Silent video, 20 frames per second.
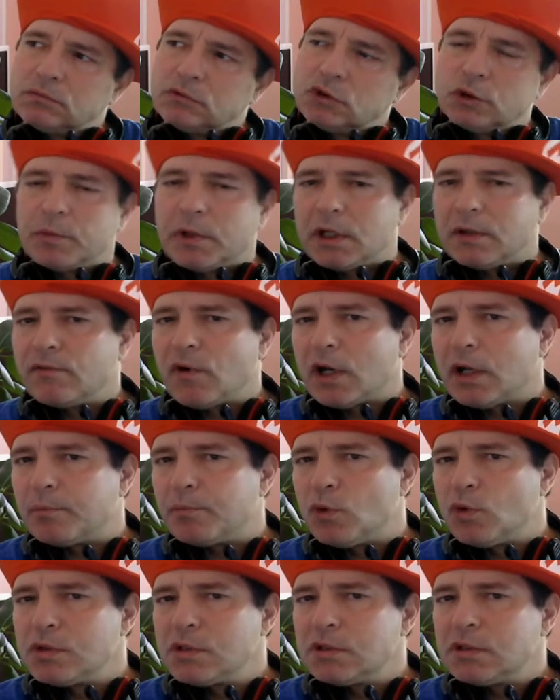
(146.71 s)
Zum einen war
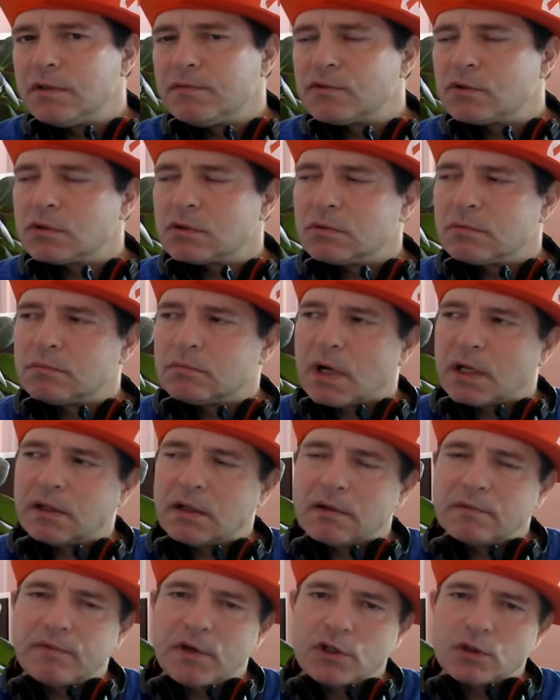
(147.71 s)
das positiv, zum
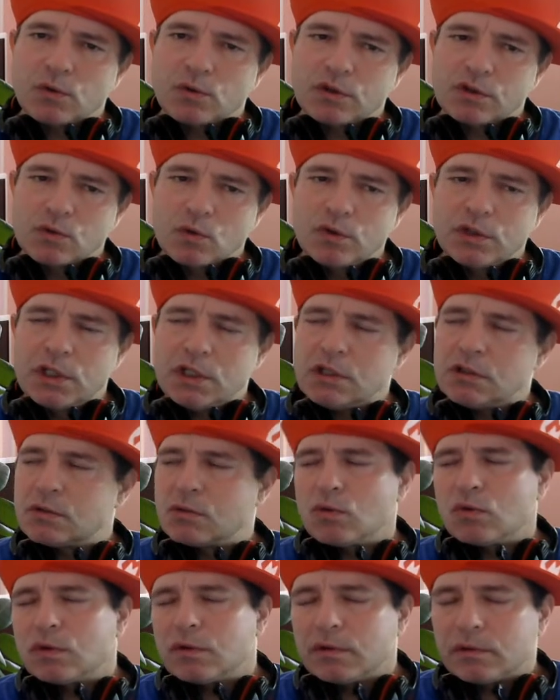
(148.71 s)
anderen vielleicht auch so nicht
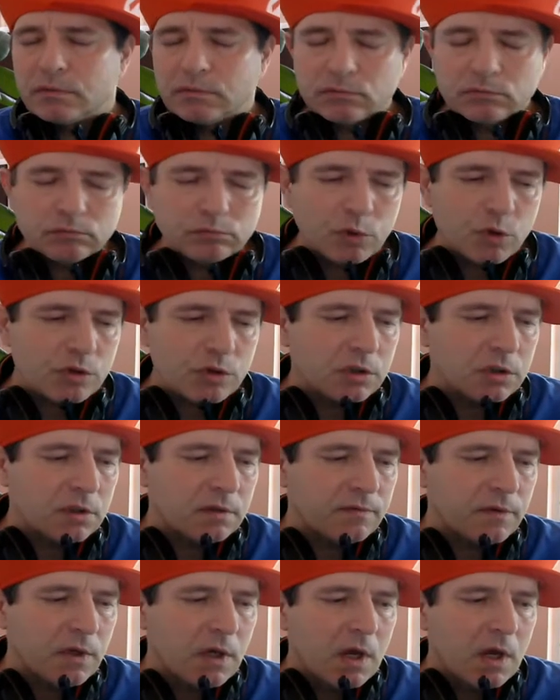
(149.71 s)
so positiv.